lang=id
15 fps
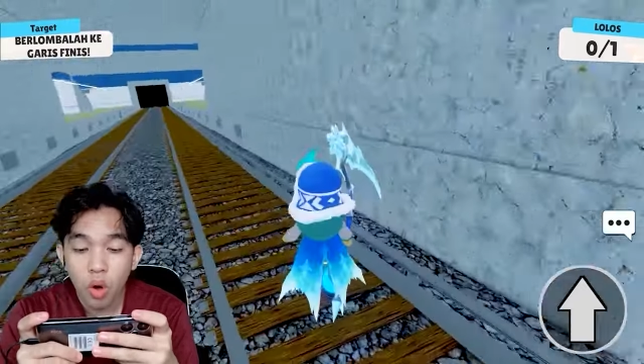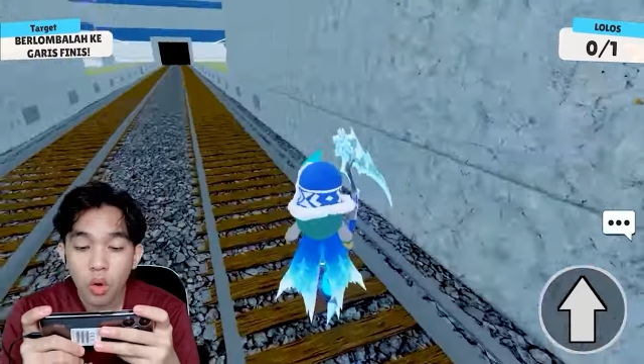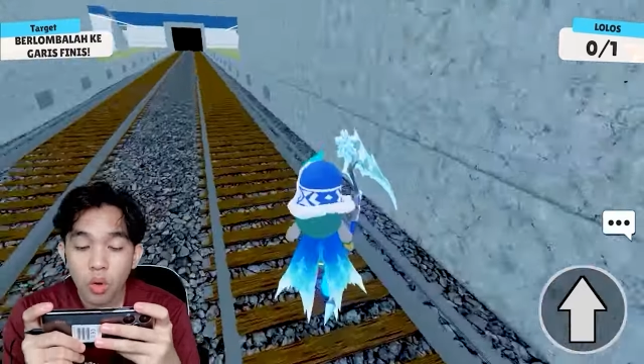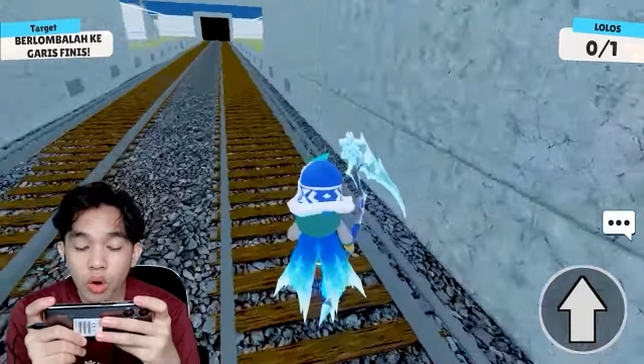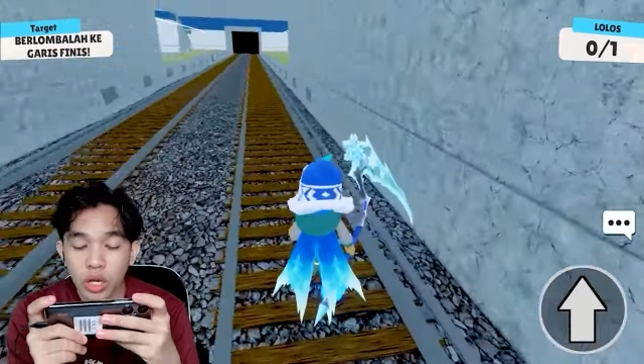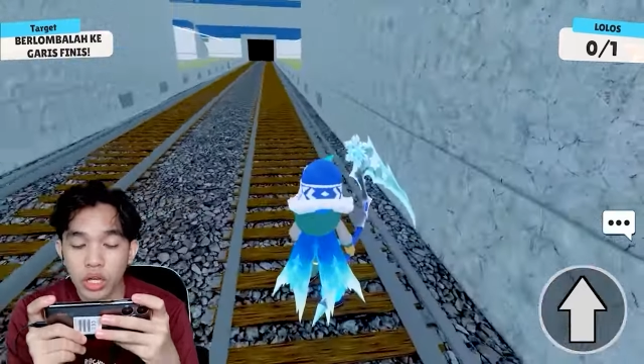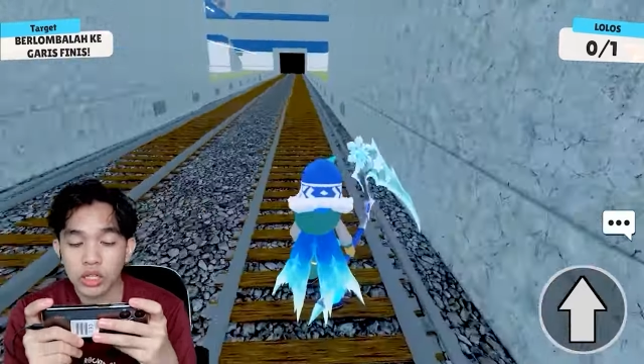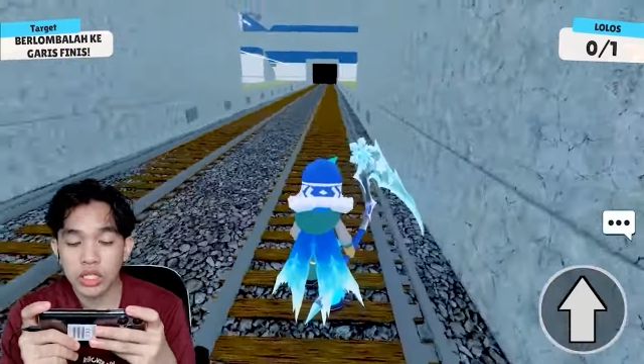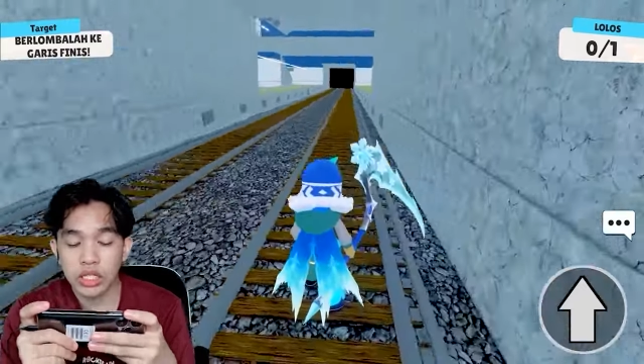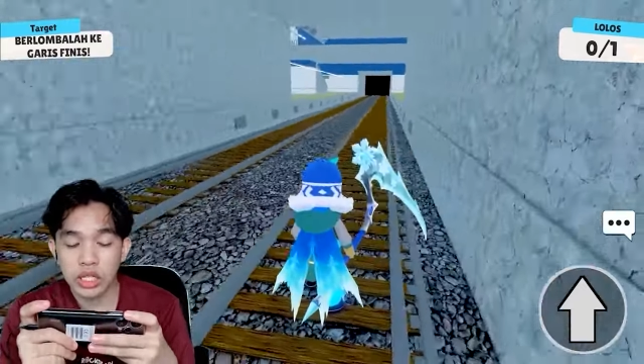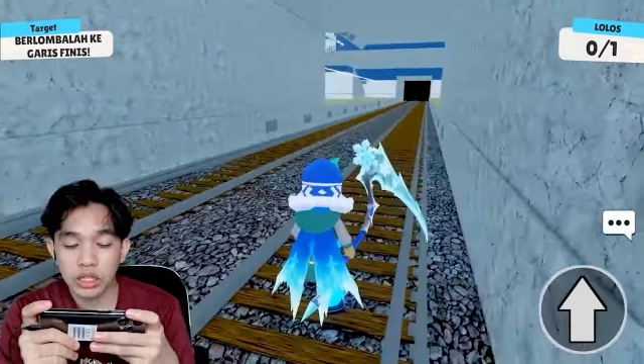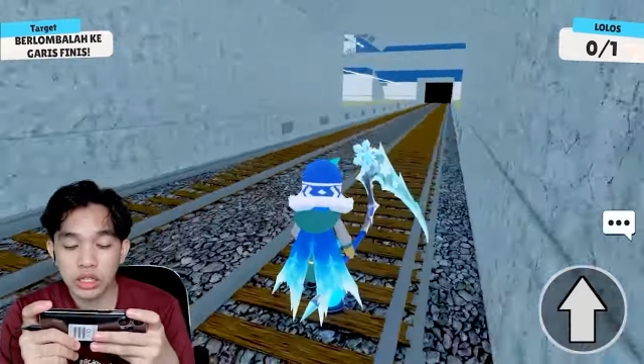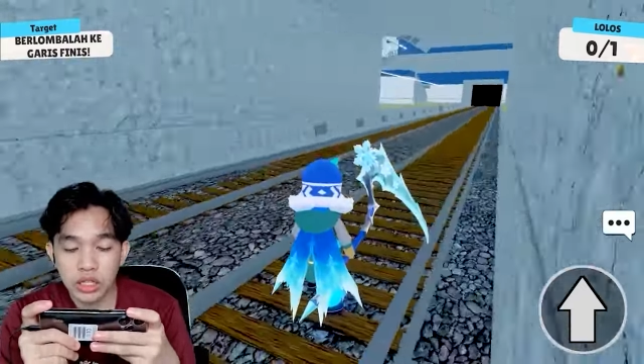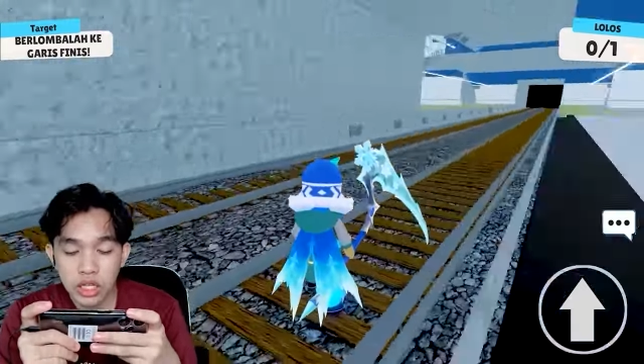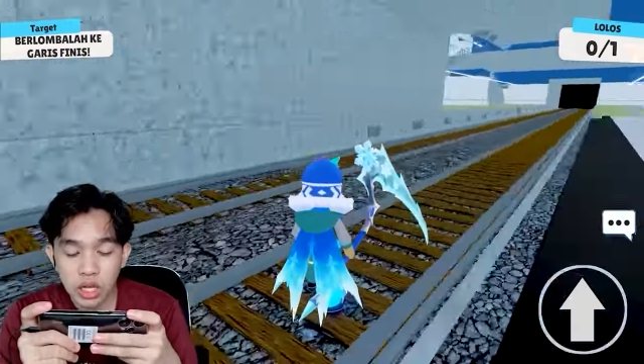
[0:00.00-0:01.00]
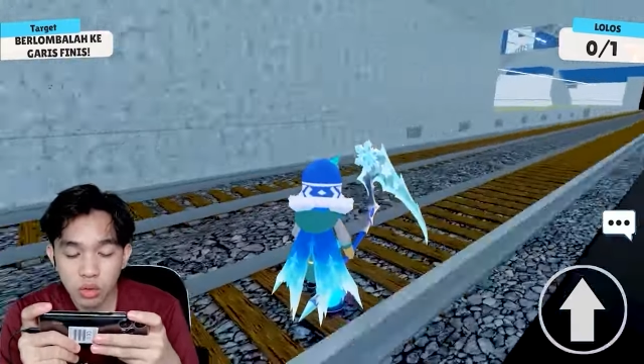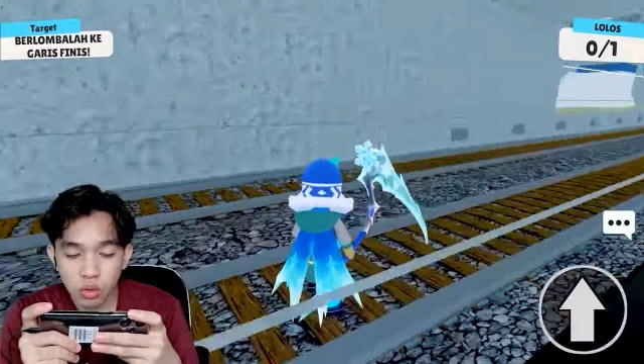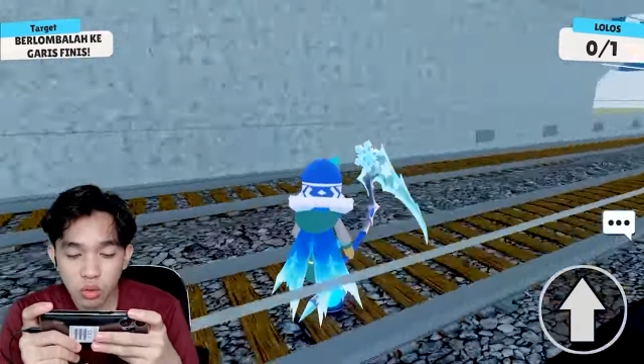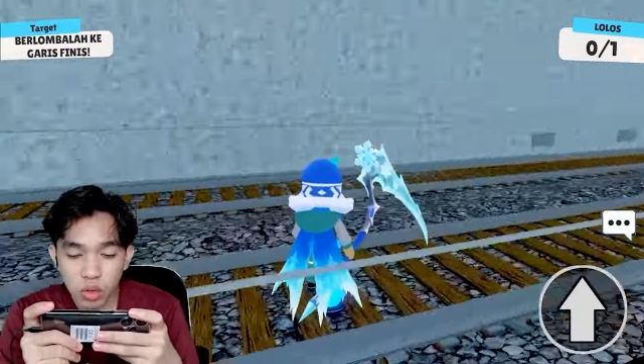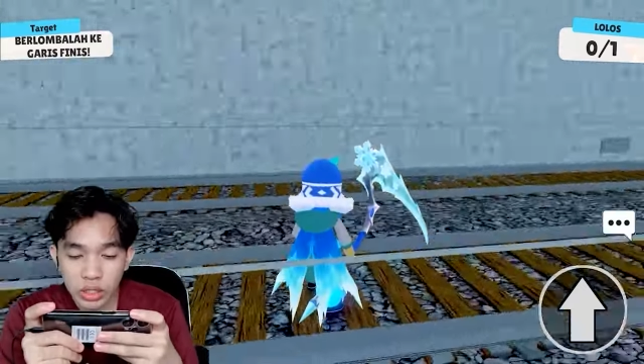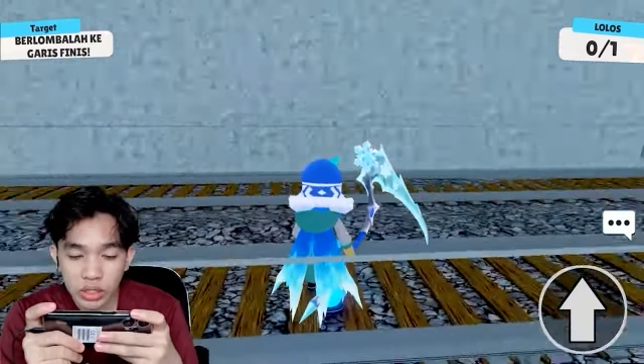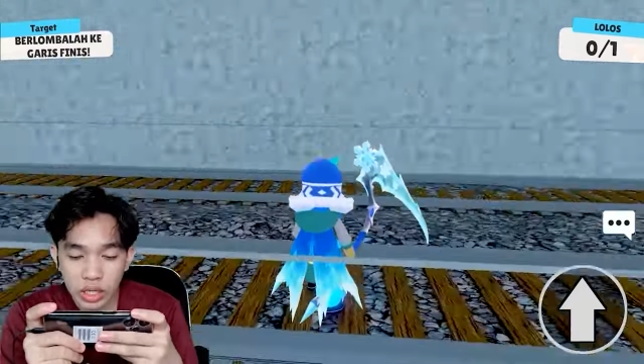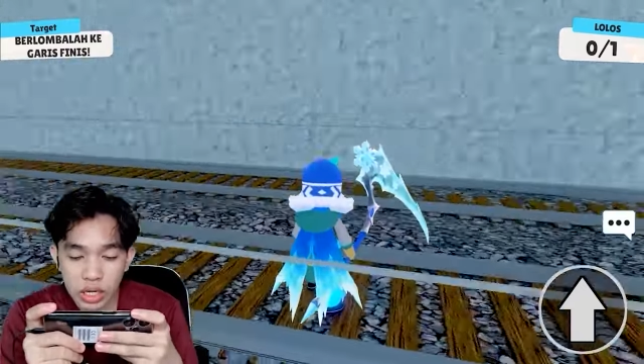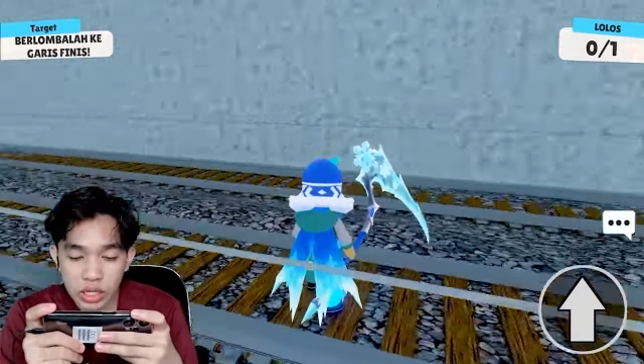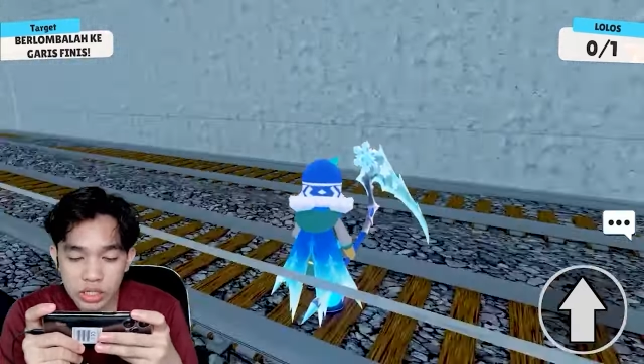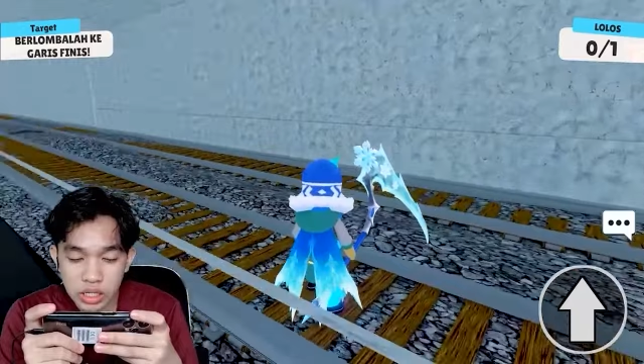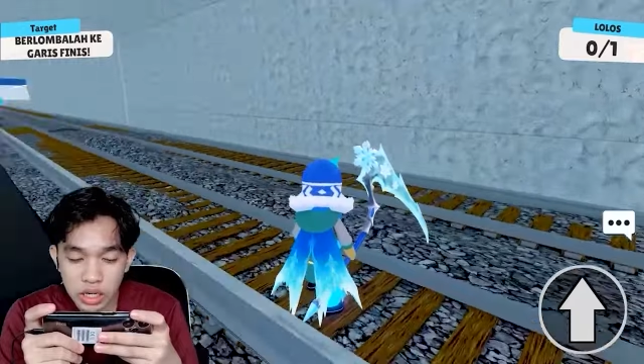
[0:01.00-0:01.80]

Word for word: Oke, ternyata dia kuat guys.